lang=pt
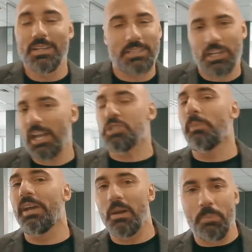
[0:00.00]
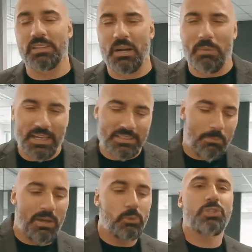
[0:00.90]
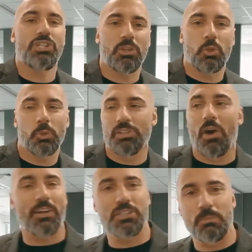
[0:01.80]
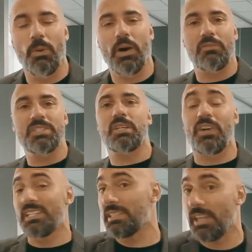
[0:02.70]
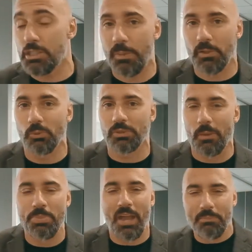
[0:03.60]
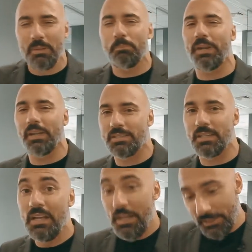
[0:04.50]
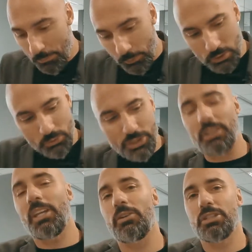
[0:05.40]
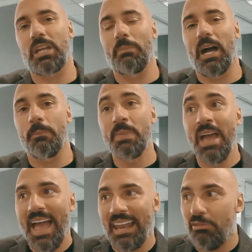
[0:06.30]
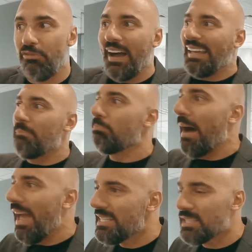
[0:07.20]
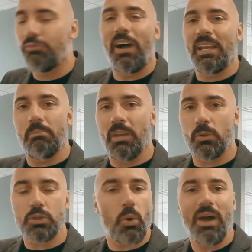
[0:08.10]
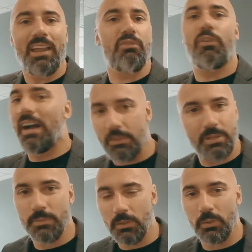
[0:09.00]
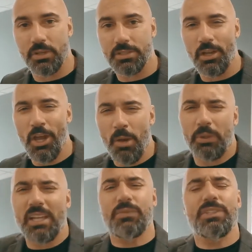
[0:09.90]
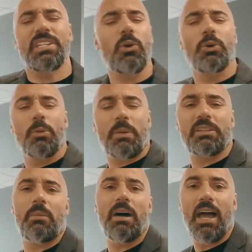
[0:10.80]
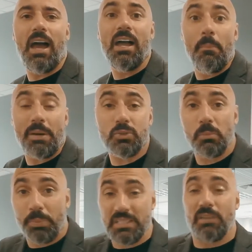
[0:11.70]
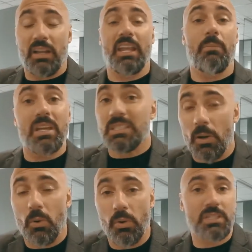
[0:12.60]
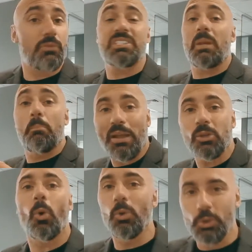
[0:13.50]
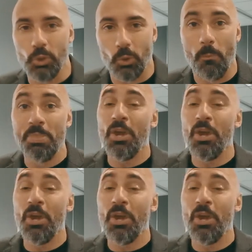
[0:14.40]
Você chega de manhã para trabalhar, trabalha o dia todo, na hora de ir embora você faz a seguinte pergunta: a minha empresa, depois de um dia inteiro de trabalho, ela vale mais, vale menos ou ela vale a mesma coisa? Porque se você acordou para trabalhar, para sua empresa valer a mesma coisa, você empatou o jogo.